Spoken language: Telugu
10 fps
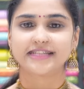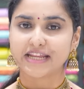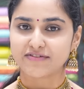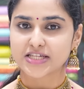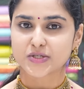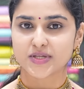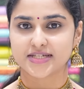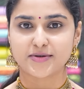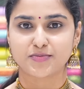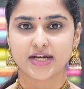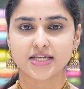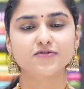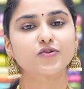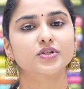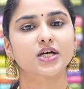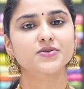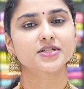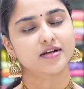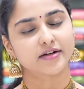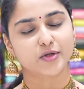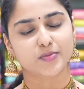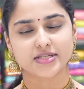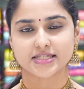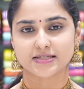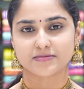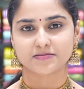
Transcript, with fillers: నేను వేసుకున్న సెట్ ప్రైస్ ఫోర్ థౌజండ్ థర్టీ రూపీస్